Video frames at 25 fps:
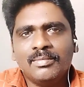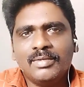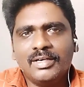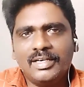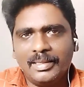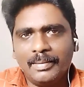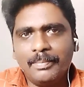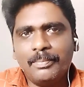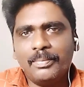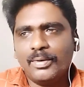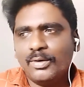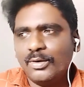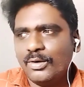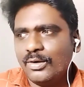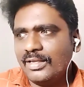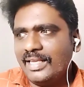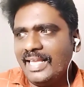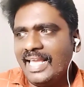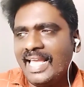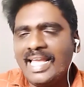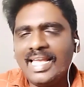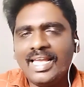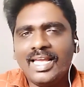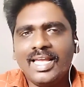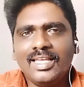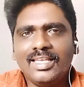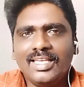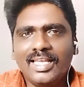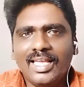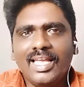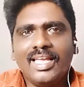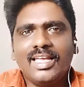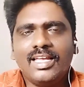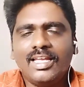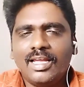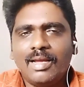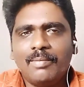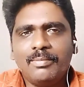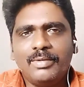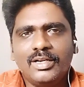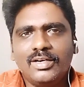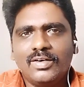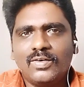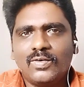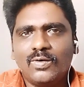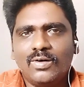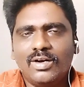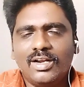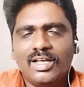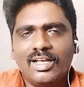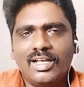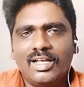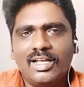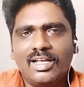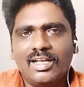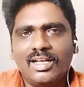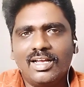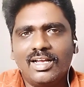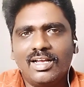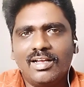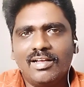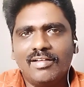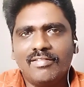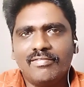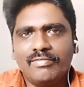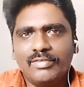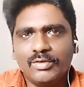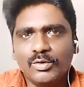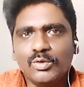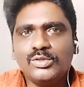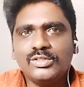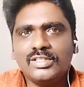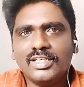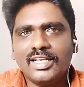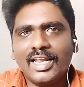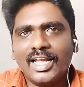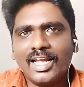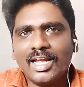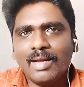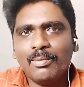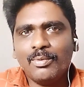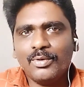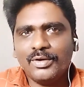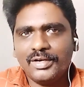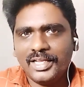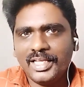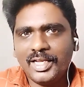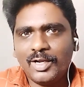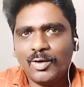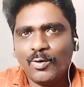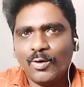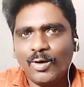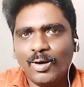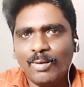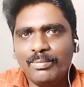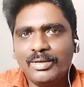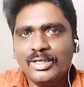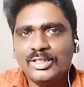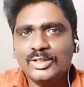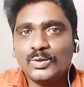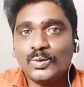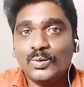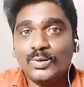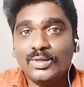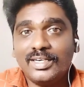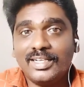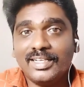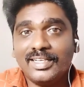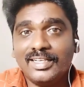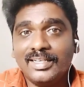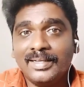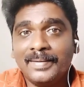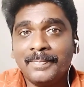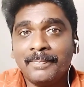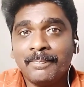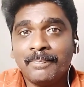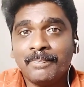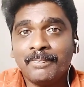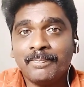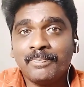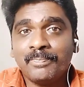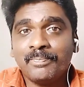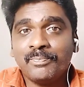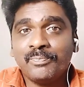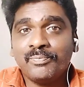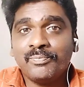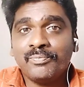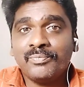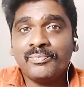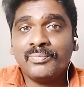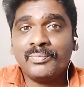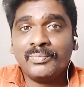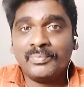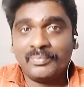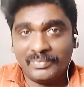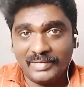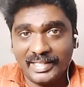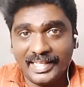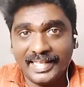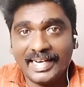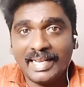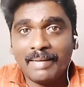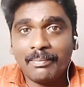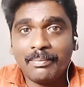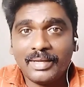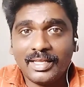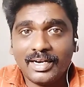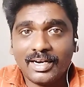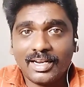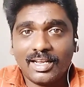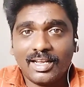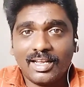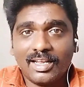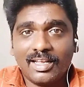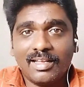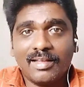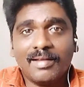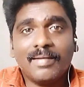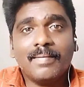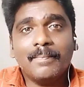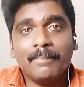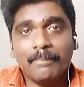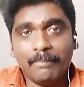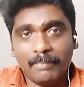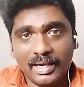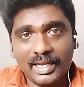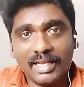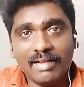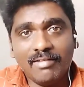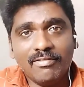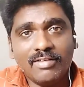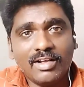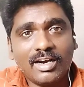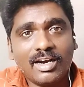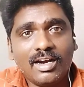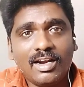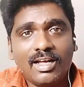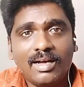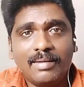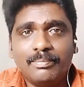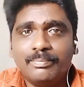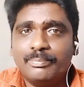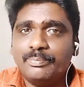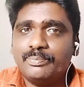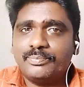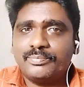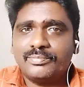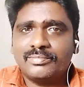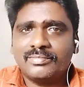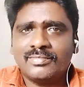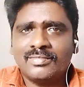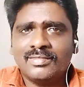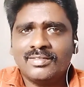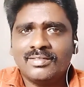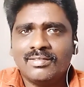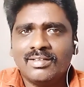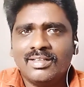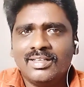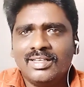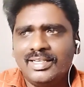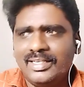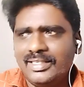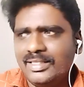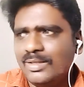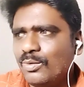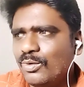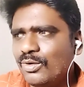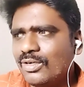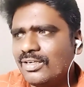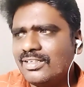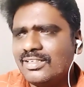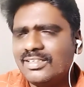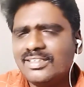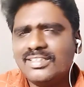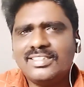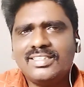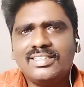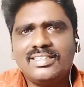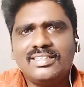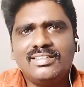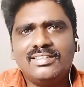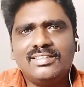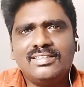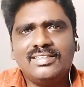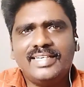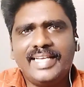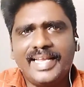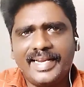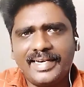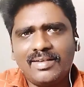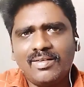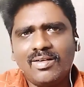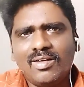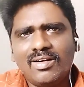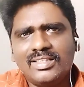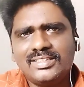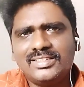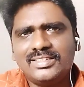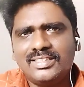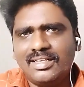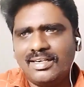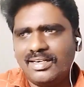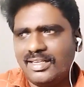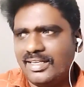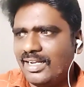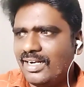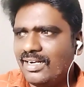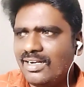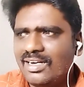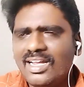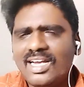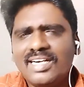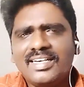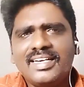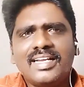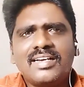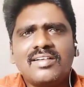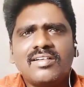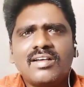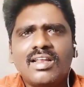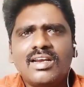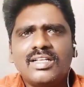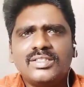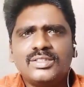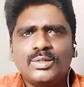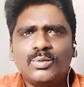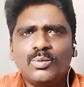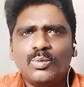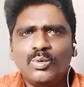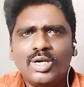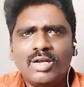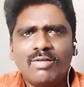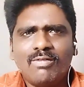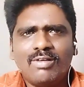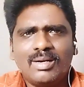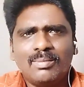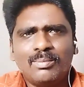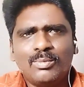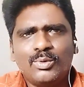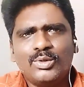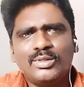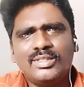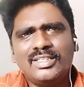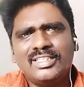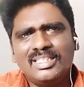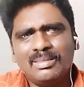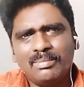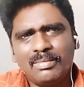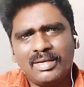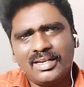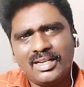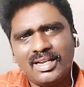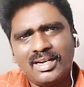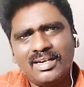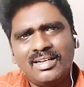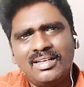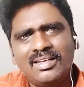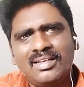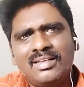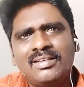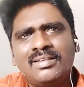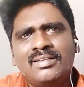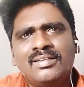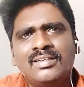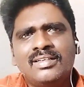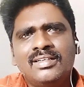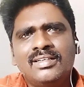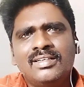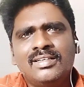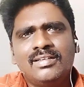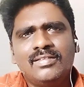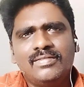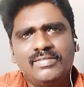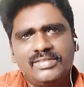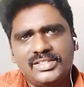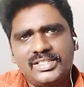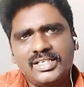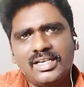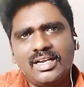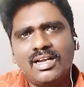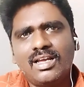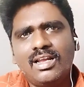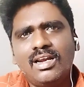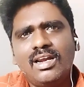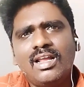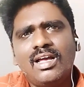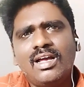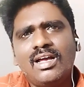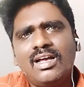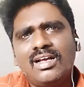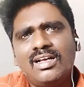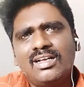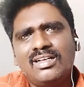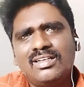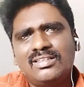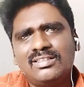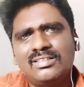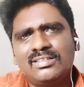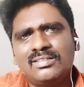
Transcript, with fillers: பட் இப்போ ஏ ஏ அப்படின்றோம்ல ஃபியூச்சர் எங்க போய் நிற்கும் அப்படின்னு சொல்லிட்டு நிறைய பேருக்கு பயம் வரலாம் இது ஒரு டெக்னாலஜி தானே எல்லா டெக்னாலஜியும் உள்ள வரும்போது இந்த மாதிரியான விஷயங்கள்லாம்